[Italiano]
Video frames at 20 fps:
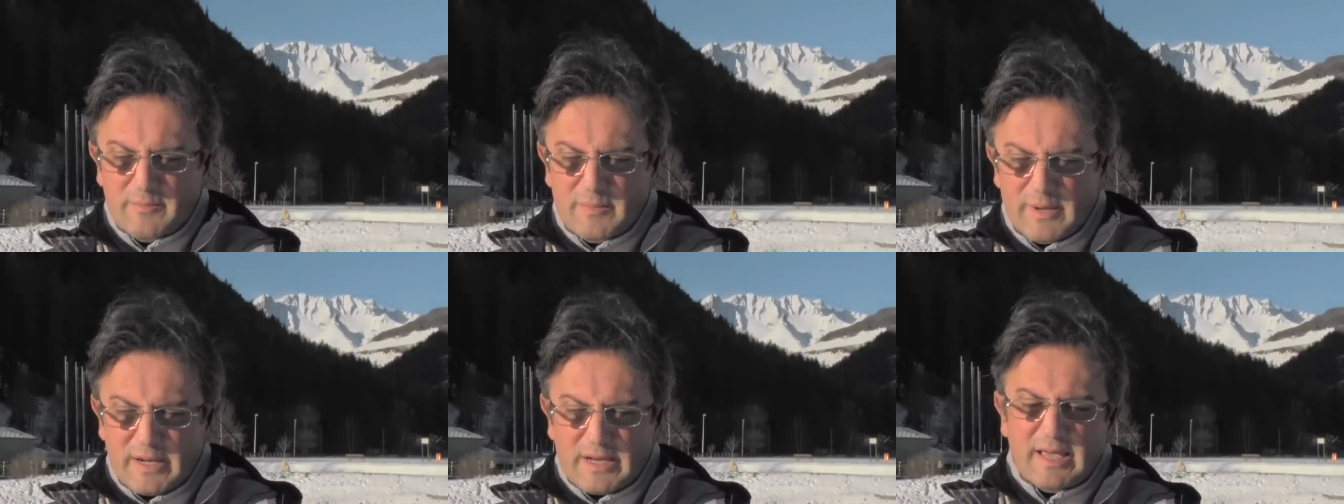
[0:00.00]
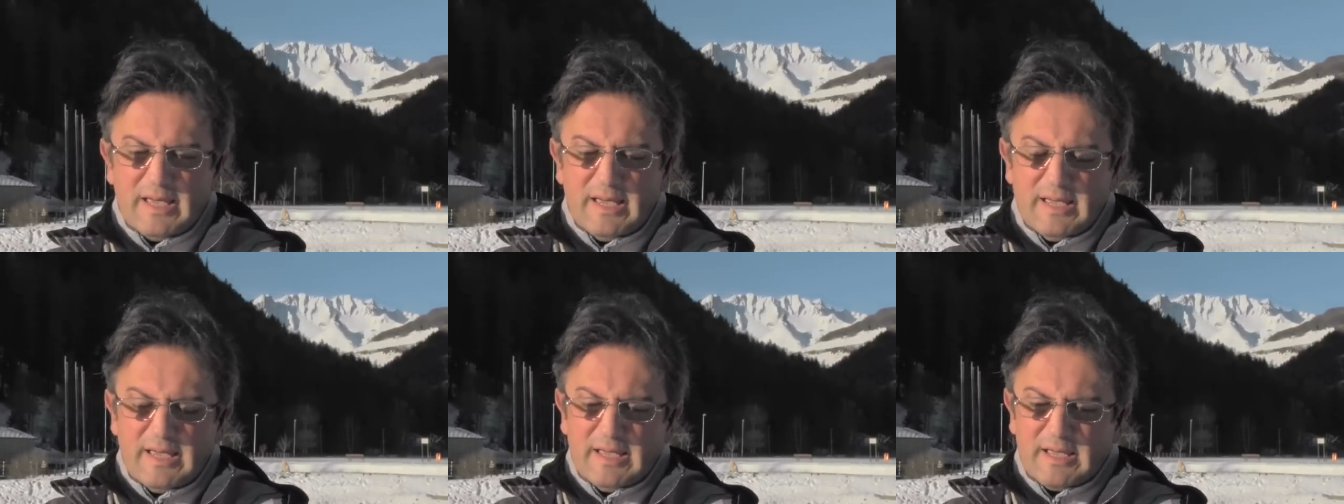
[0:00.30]

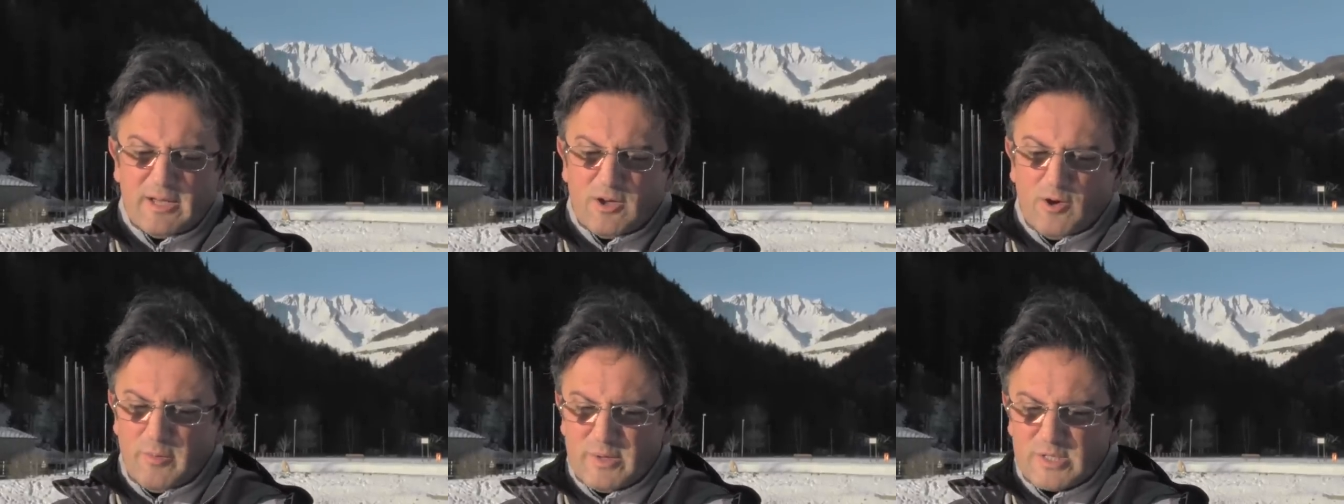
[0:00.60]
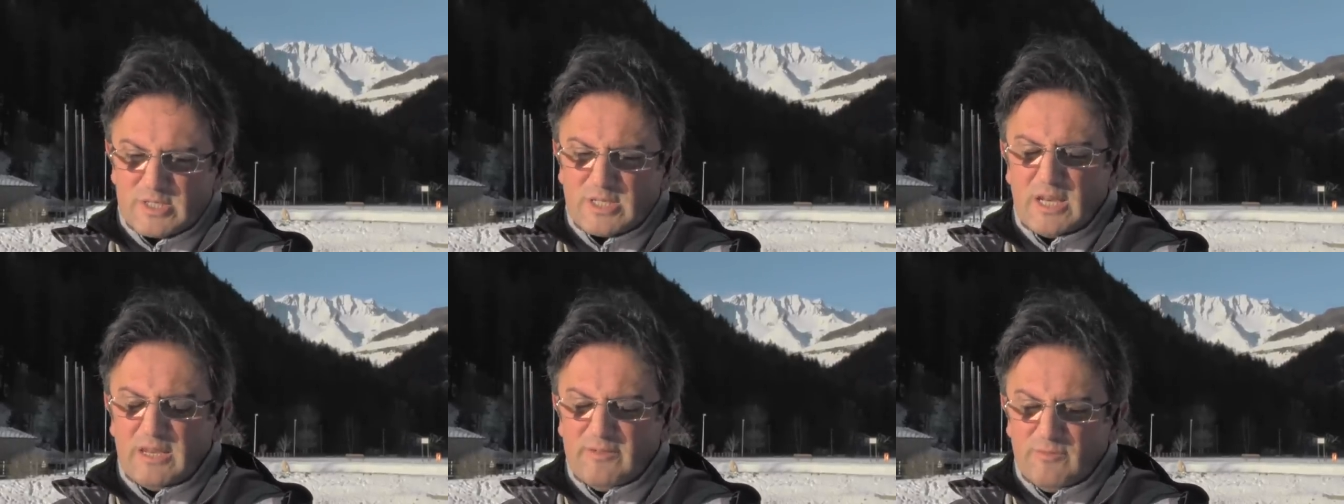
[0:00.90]
perché
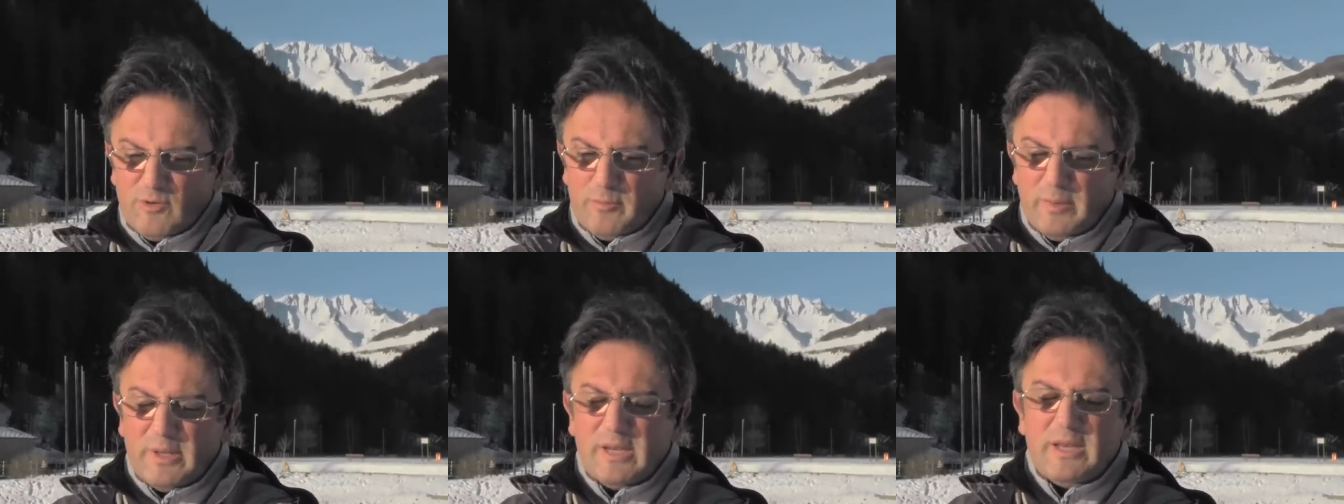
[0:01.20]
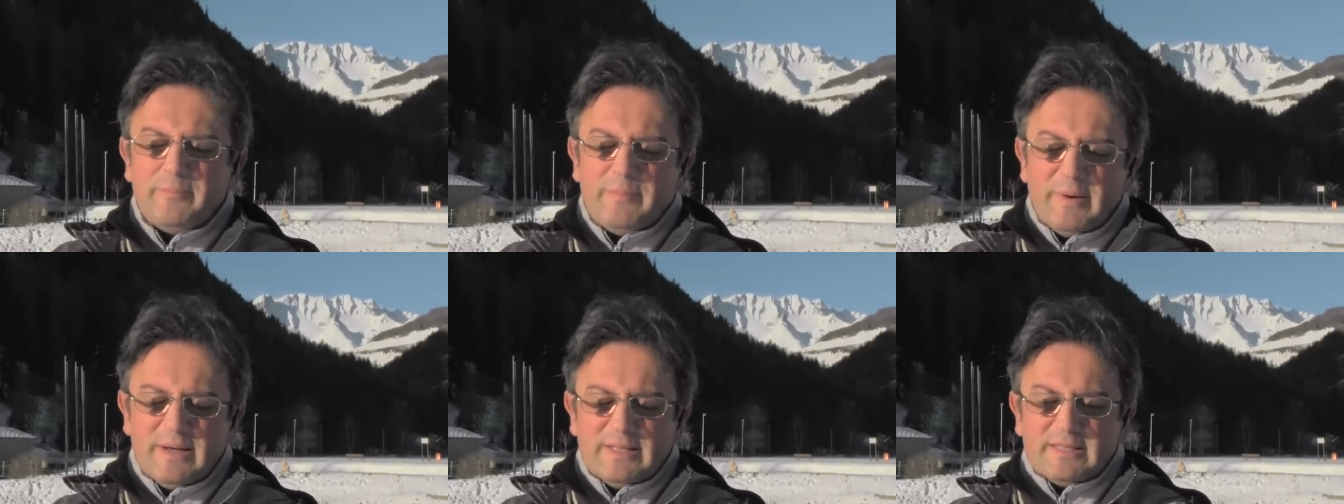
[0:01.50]
come scrivono
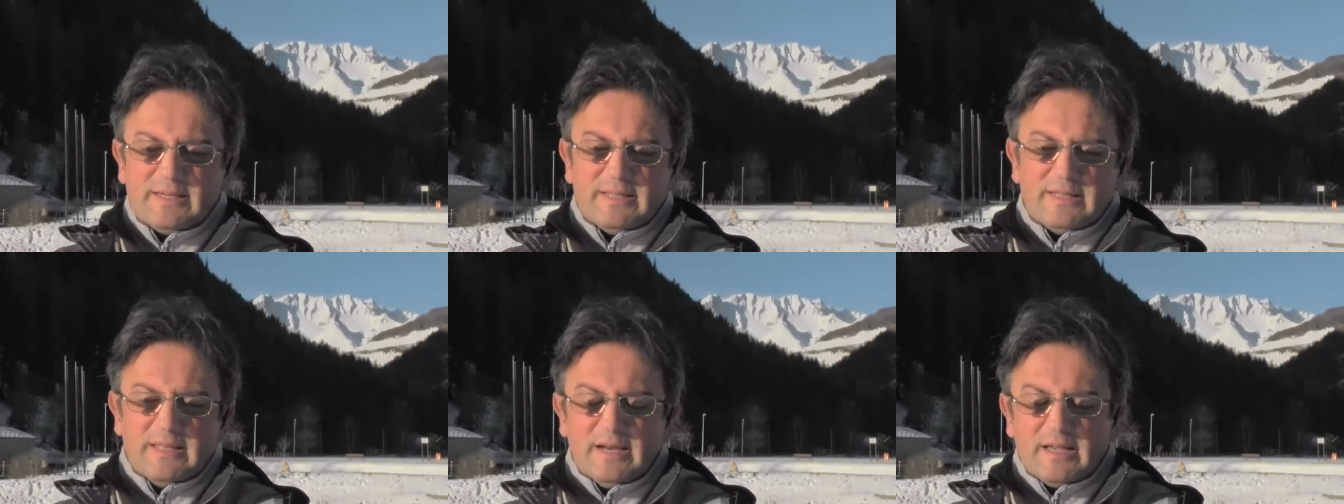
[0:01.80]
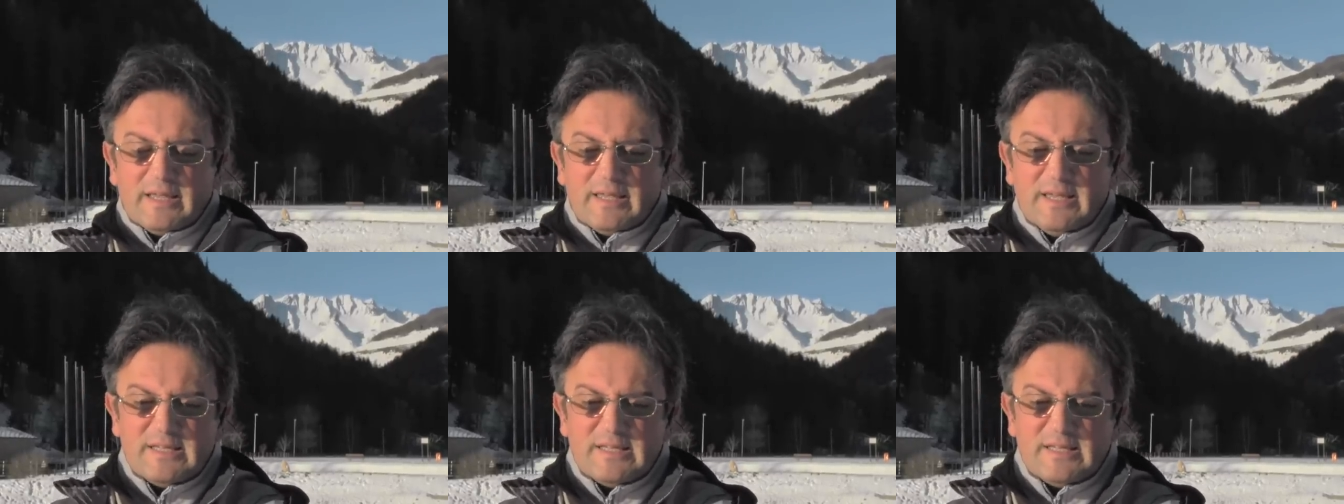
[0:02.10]
bene i padri della